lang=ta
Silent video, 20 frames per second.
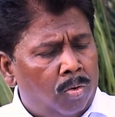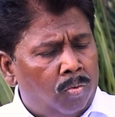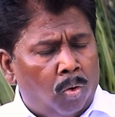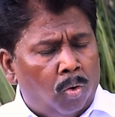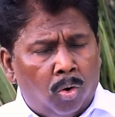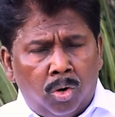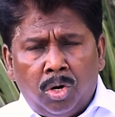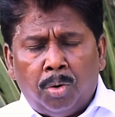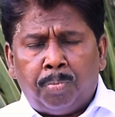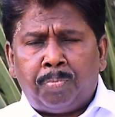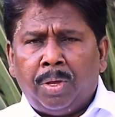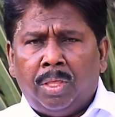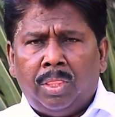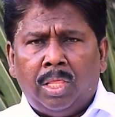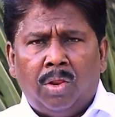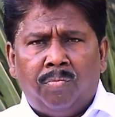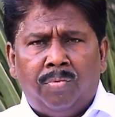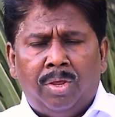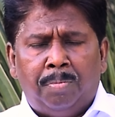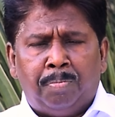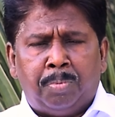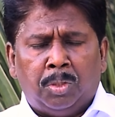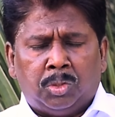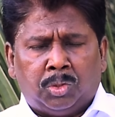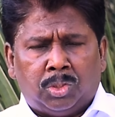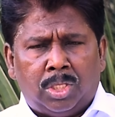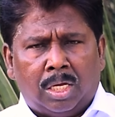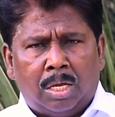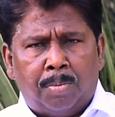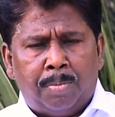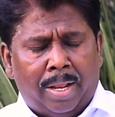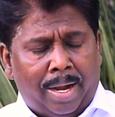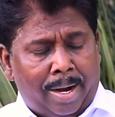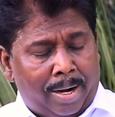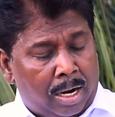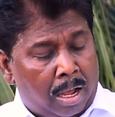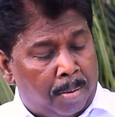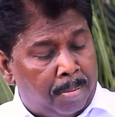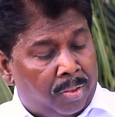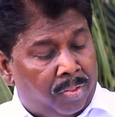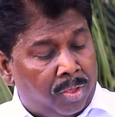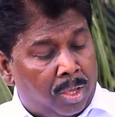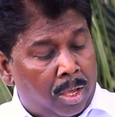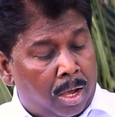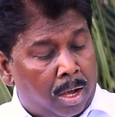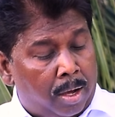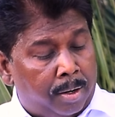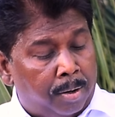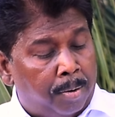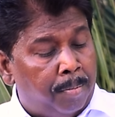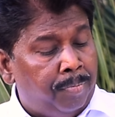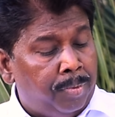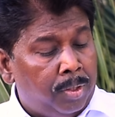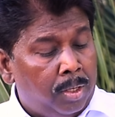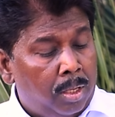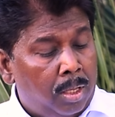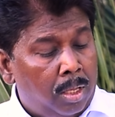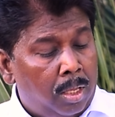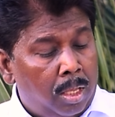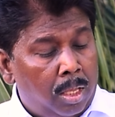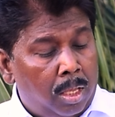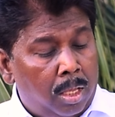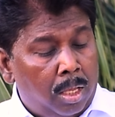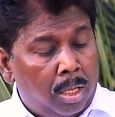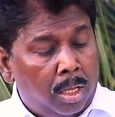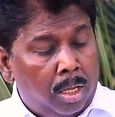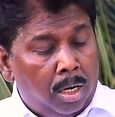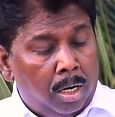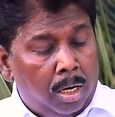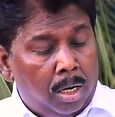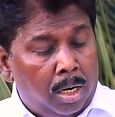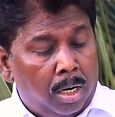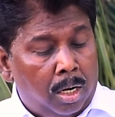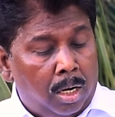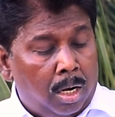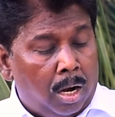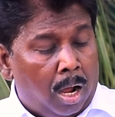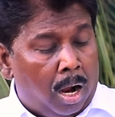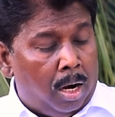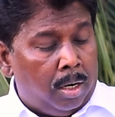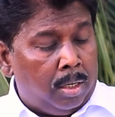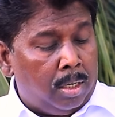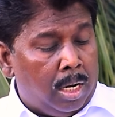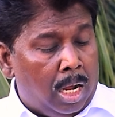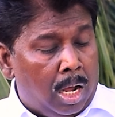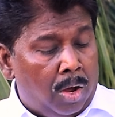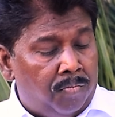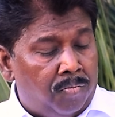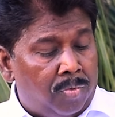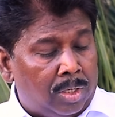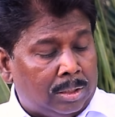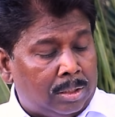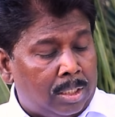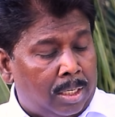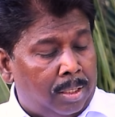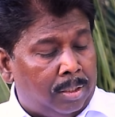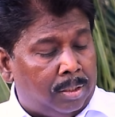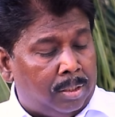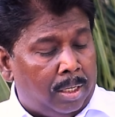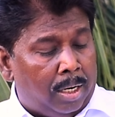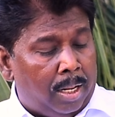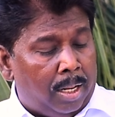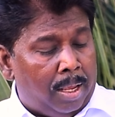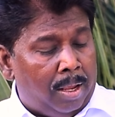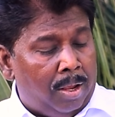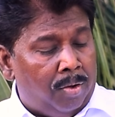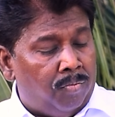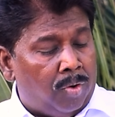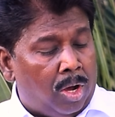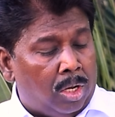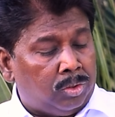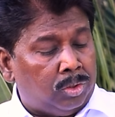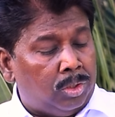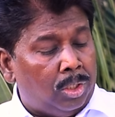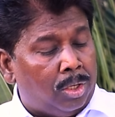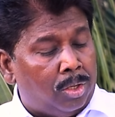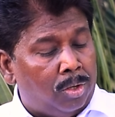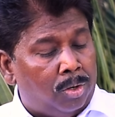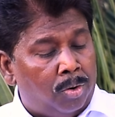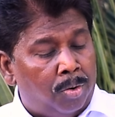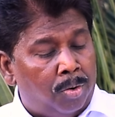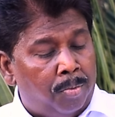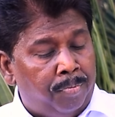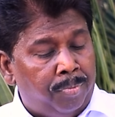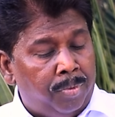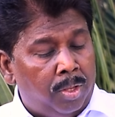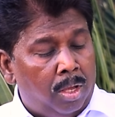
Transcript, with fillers: ஒன்று பேதிருவின் புஸ்தகம் இரண்டாம் அதிகாரம் நான்காம் வசனத்திலே வாசிக்கிறோம்